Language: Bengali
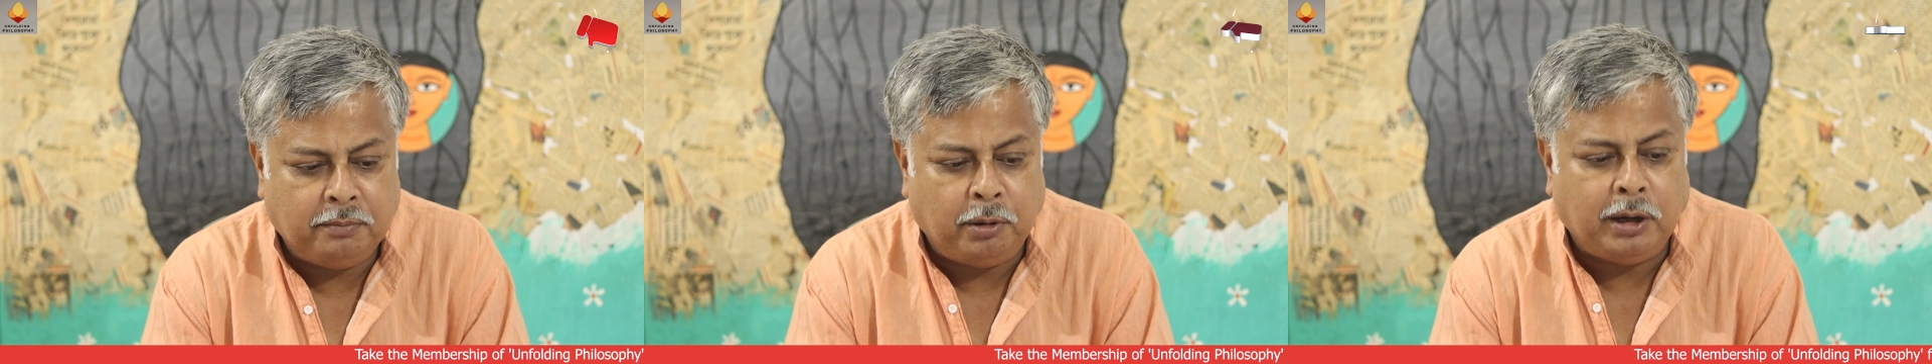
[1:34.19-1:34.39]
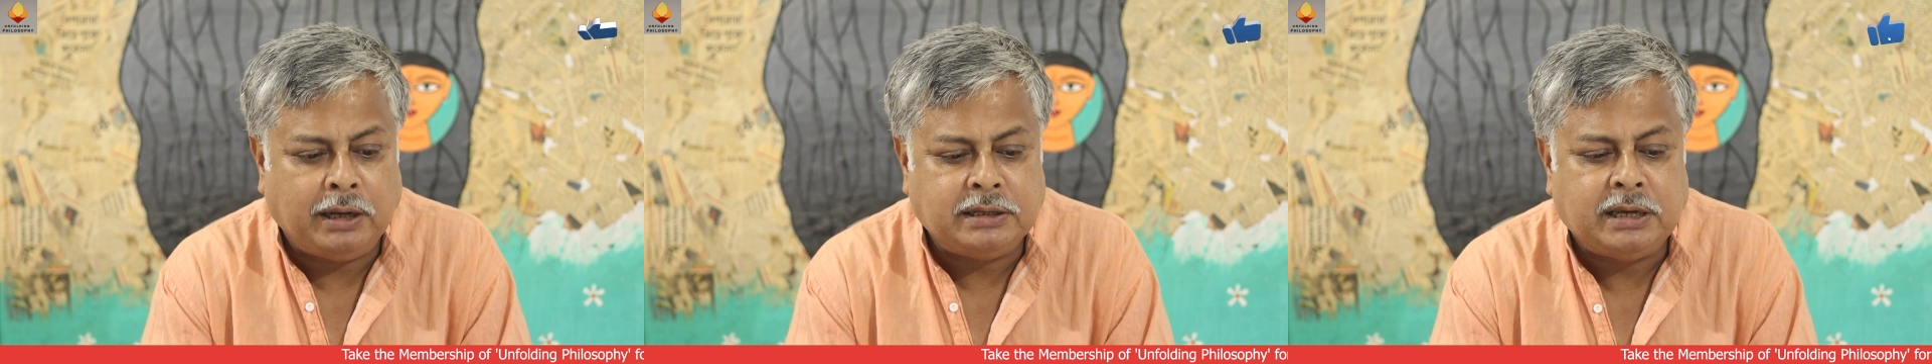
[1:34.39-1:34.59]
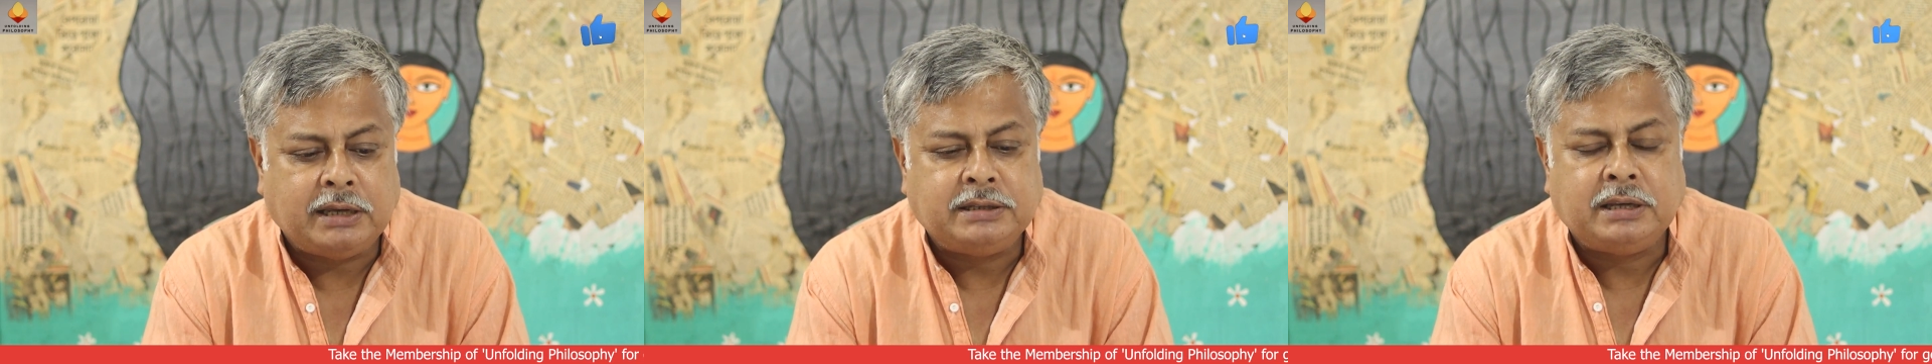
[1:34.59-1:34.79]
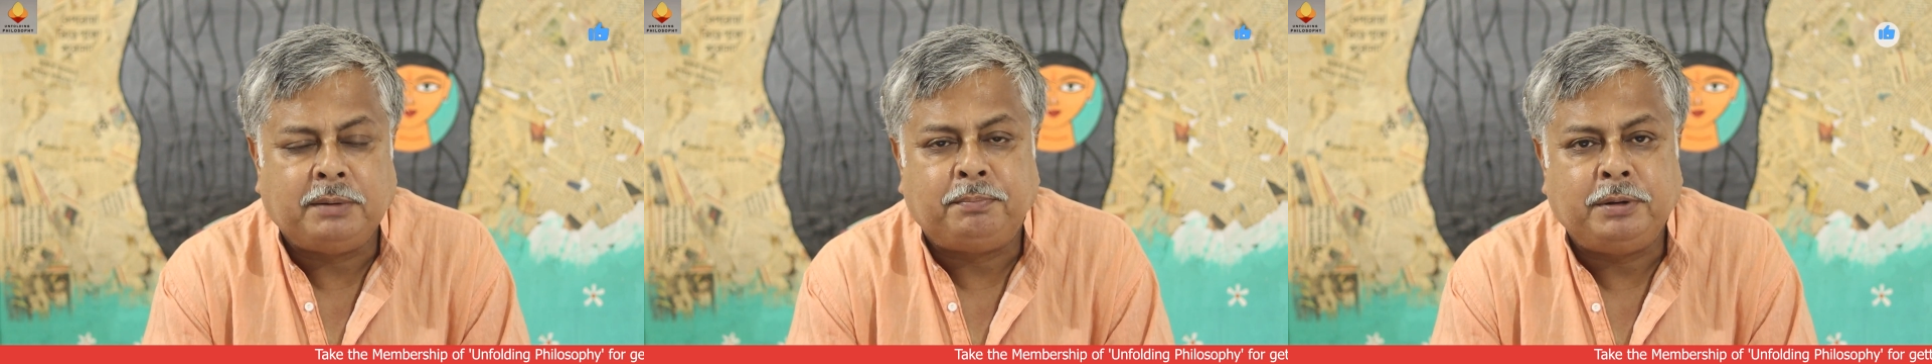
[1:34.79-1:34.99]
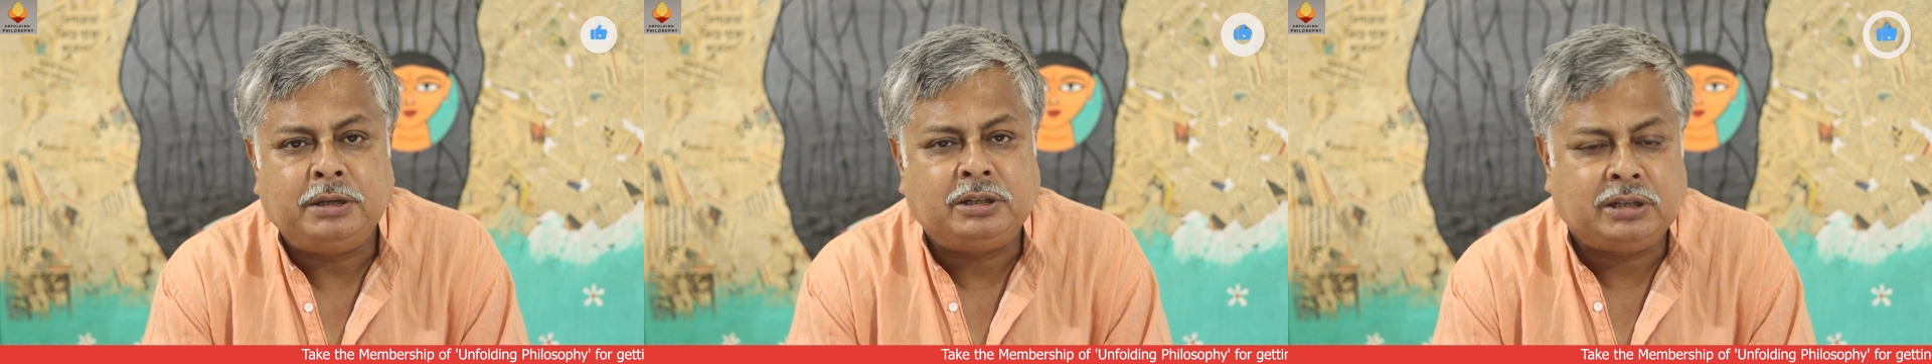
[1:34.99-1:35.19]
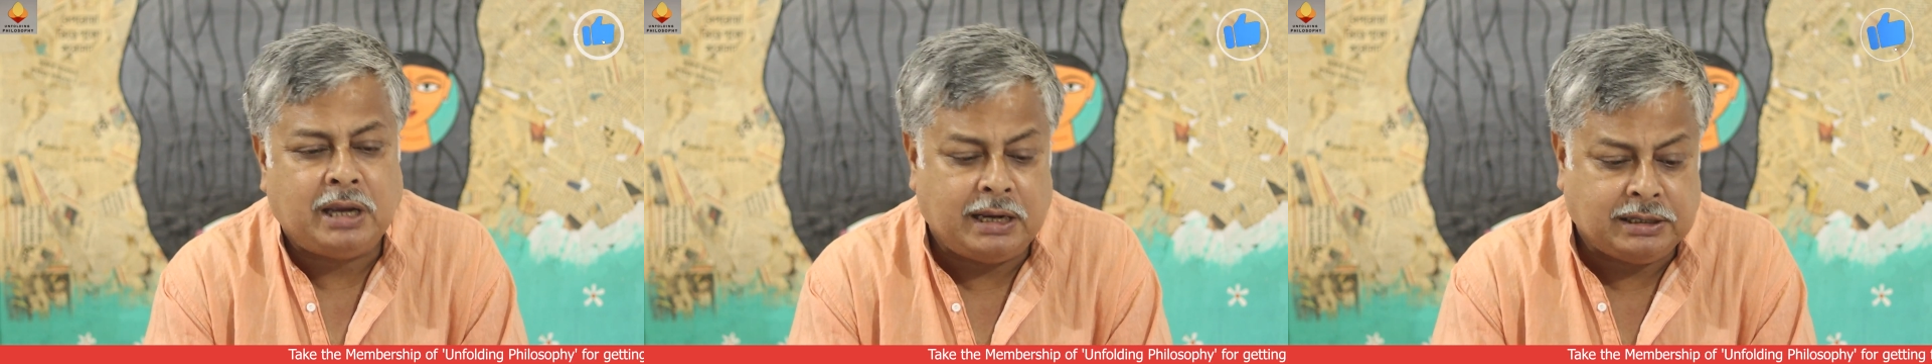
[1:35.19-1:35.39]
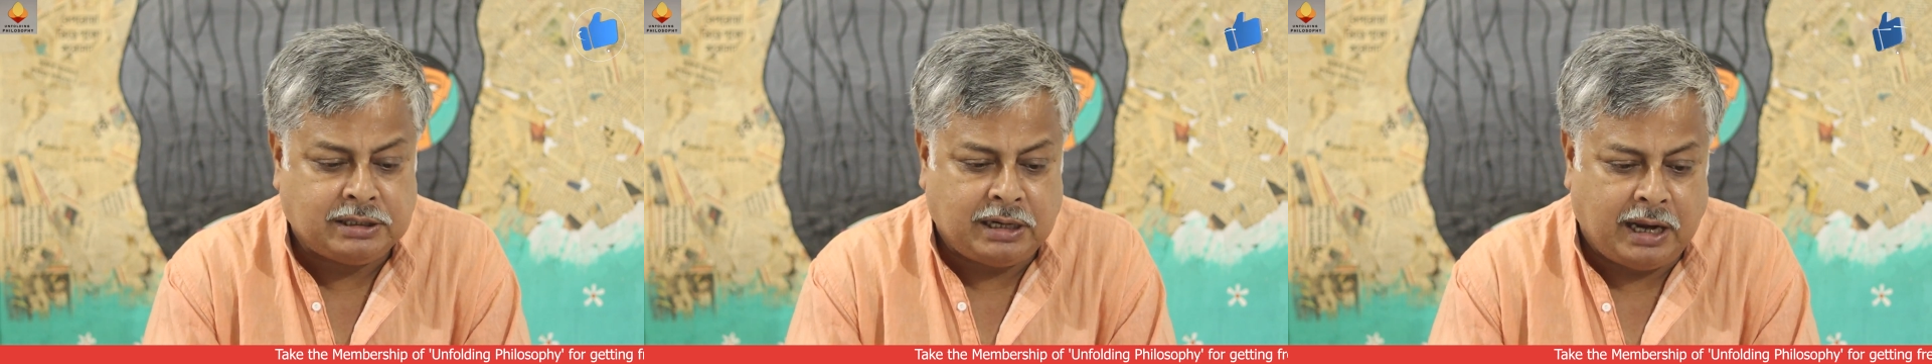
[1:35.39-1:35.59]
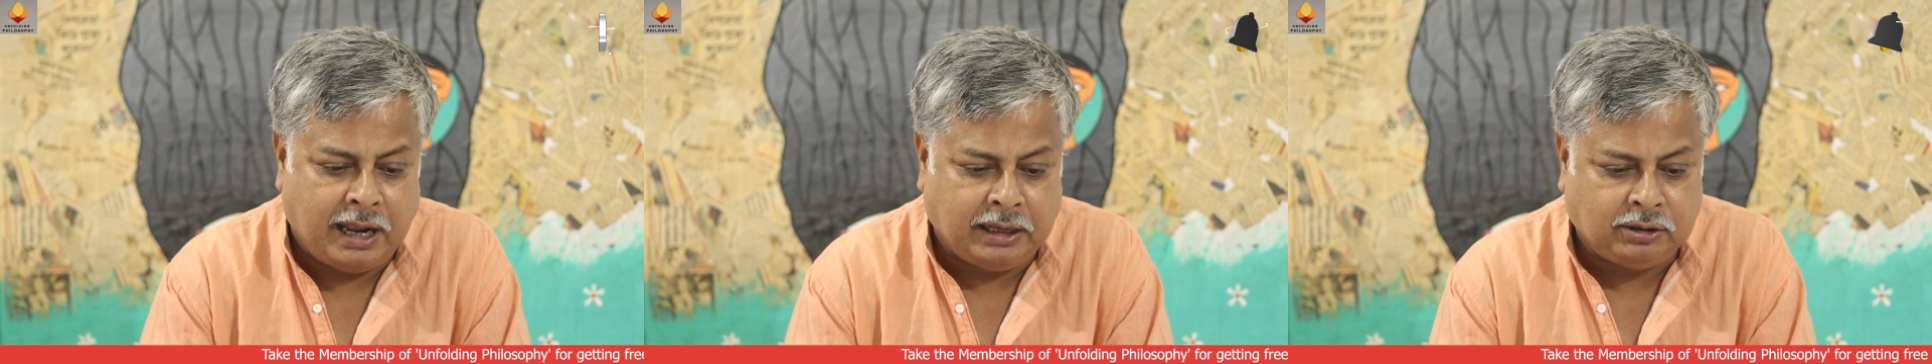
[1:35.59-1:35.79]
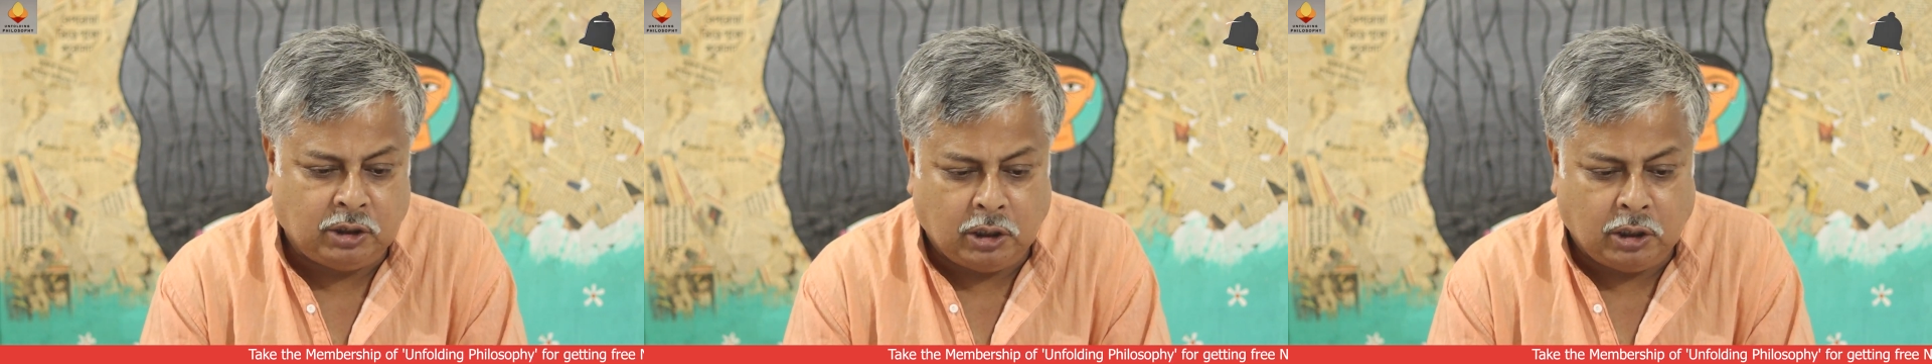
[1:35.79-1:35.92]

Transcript: বলা যায় যে বিশ্বাস এক